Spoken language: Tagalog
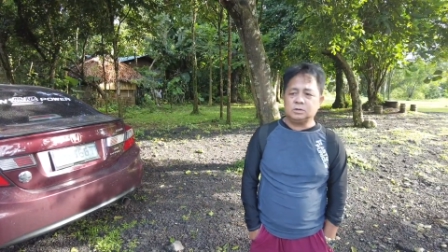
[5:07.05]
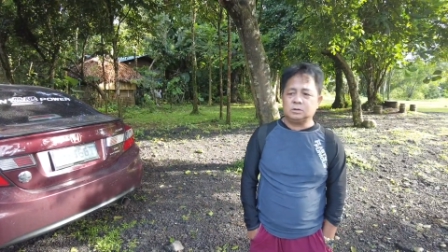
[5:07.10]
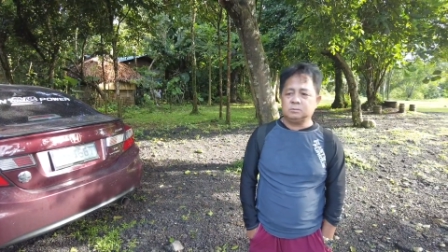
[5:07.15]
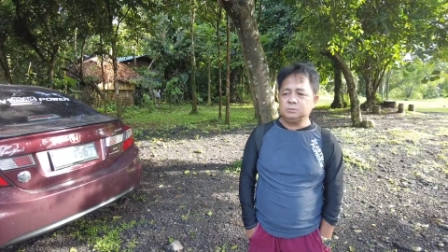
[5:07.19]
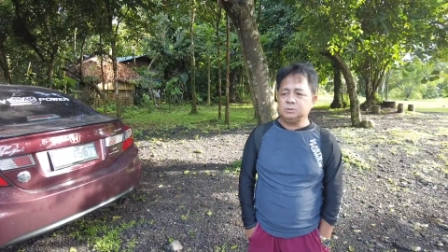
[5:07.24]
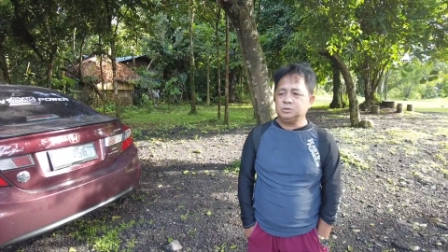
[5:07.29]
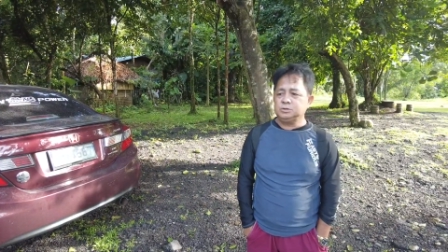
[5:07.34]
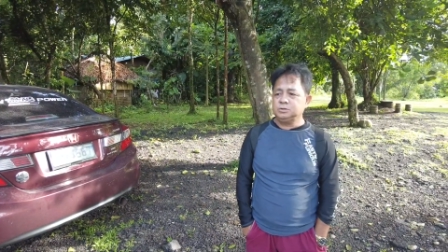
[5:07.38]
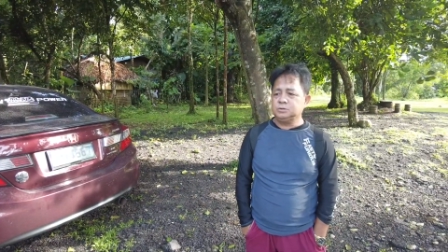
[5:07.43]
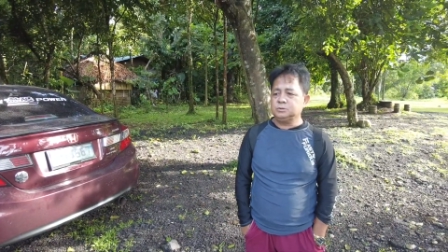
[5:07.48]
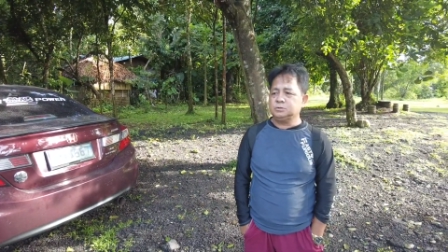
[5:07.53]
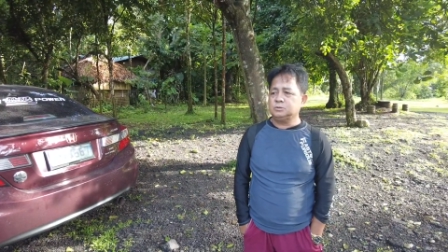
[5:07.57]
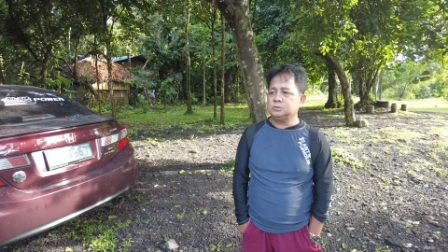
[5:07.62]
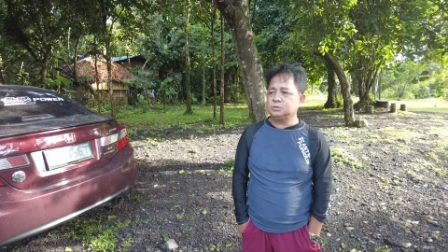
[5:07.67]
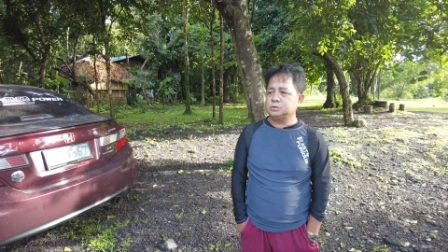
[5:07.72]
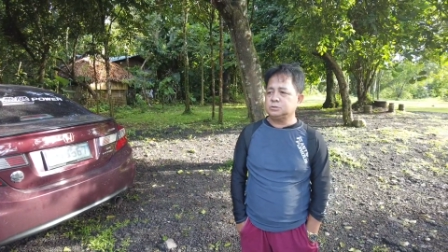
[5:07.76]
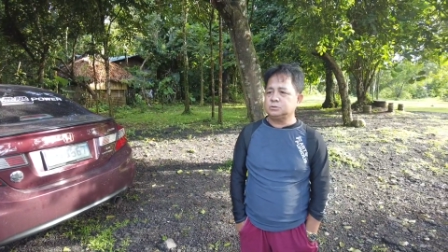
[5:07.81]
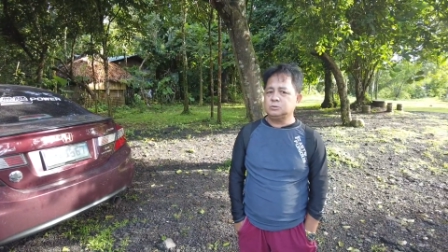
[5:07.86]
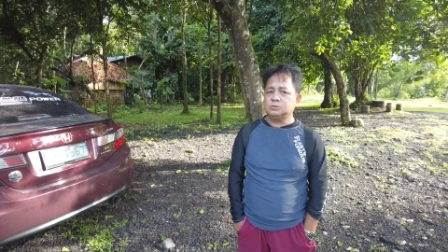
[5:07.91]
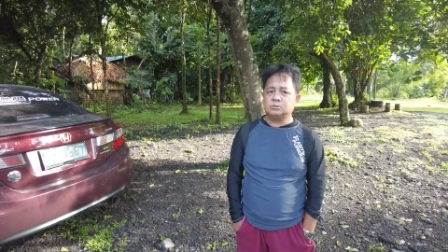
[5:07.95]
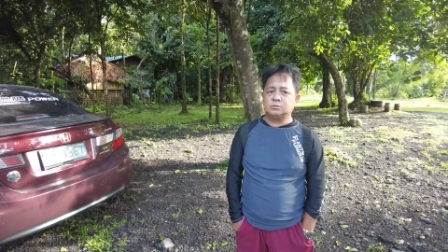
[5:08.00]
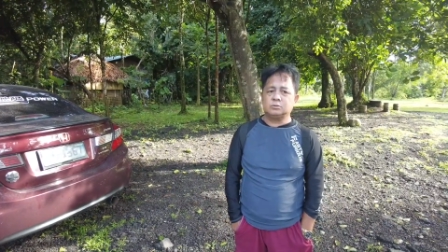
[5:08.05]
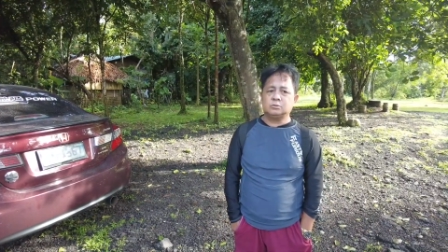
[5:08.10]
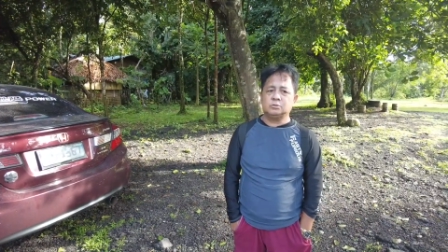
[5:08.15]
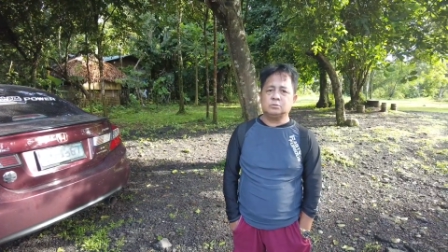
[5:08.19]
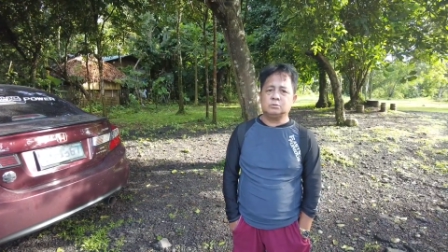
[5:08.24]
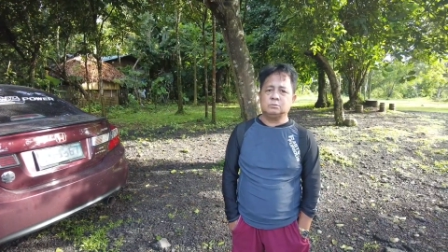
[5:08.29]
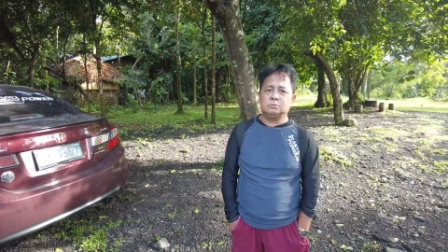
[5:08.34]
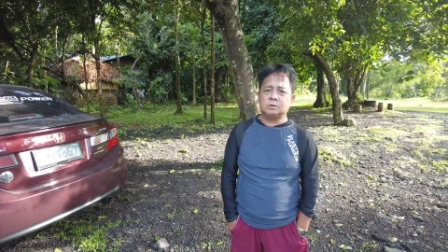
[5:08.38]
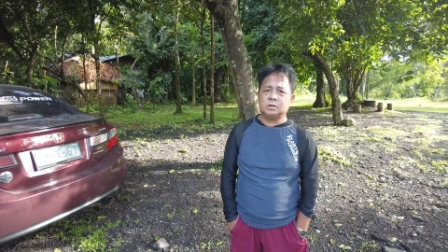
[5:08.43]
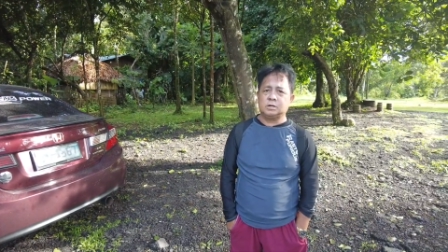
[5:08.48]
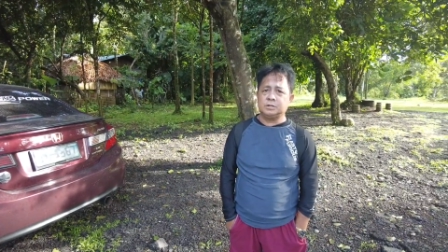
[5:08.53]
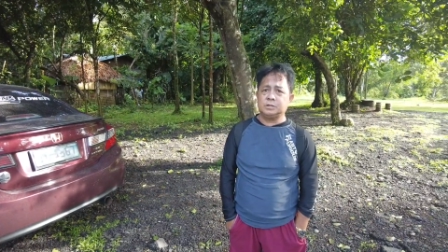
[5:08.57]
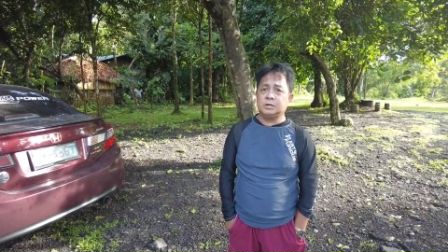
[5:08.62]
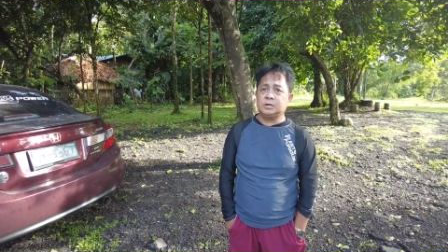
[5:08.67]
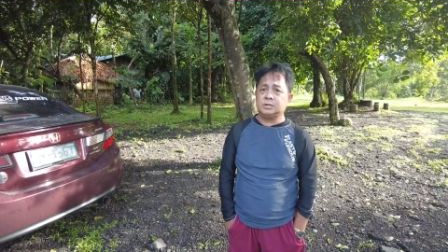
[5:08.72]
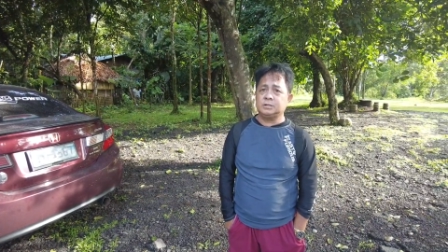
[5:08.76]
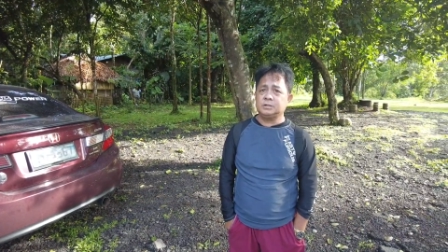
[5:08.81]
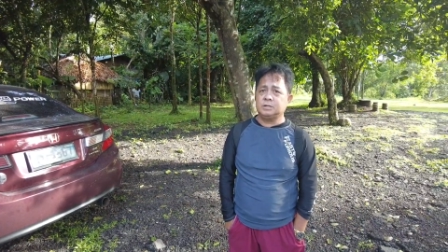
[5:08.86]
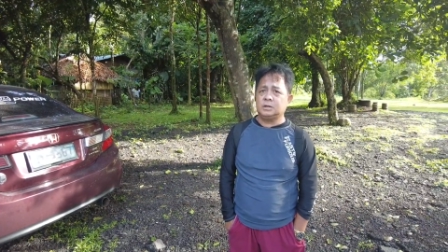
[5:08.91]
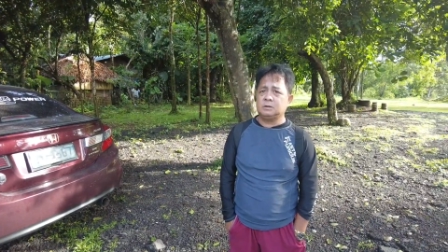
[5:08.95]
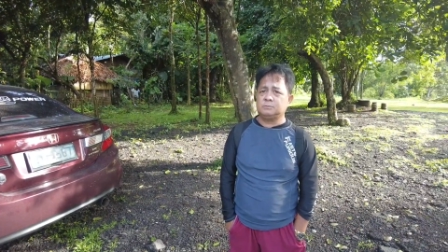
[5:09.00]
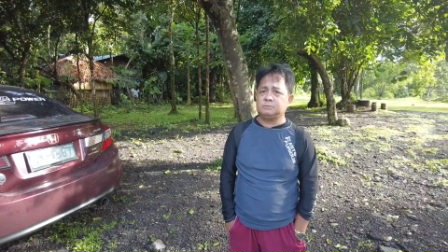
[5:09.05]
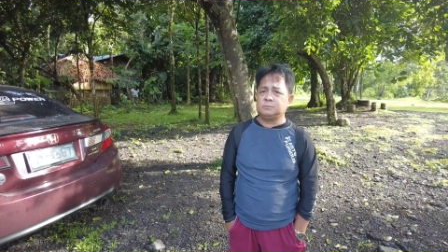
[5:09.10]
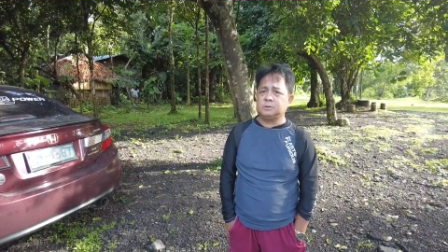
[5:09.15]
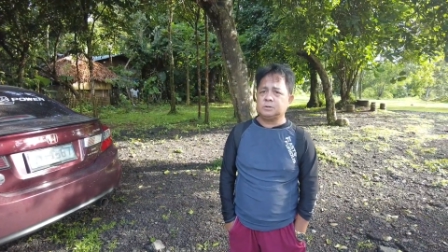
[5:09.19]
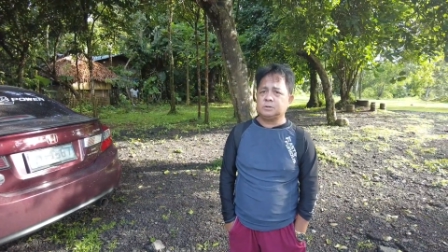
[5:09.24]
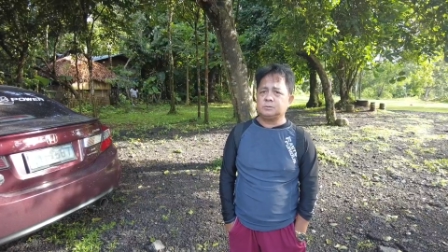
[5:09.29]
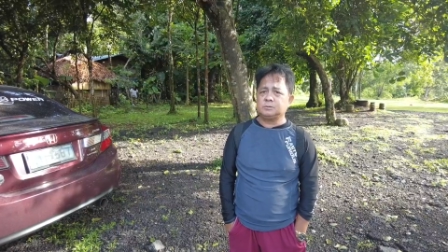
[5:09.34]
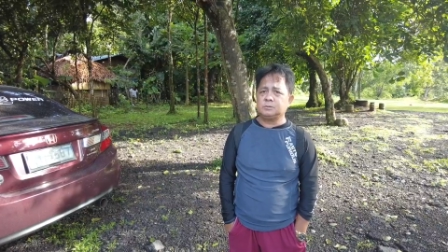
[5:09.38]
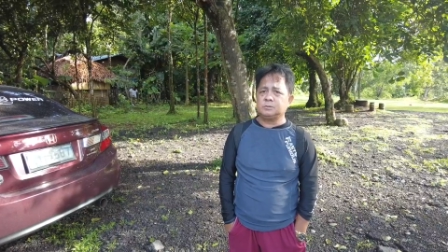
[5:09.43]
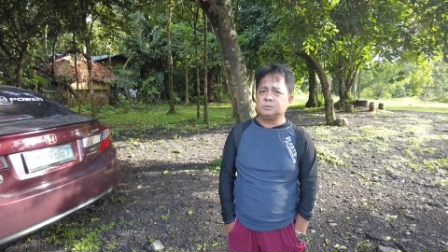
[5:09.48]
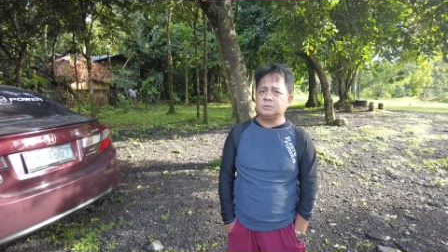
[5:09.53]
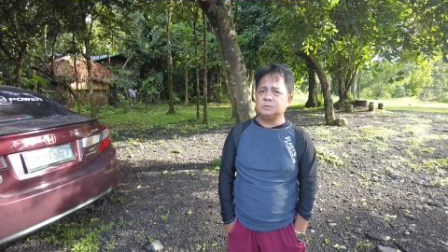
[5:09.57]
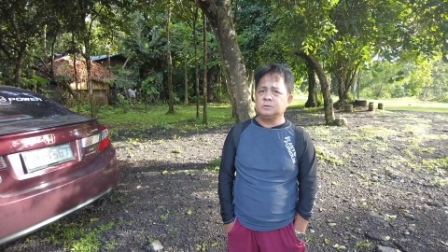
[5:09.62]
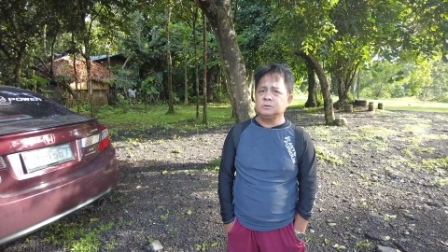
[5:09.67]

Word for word: kaya medyo siguro maganda-ganda ang panahon.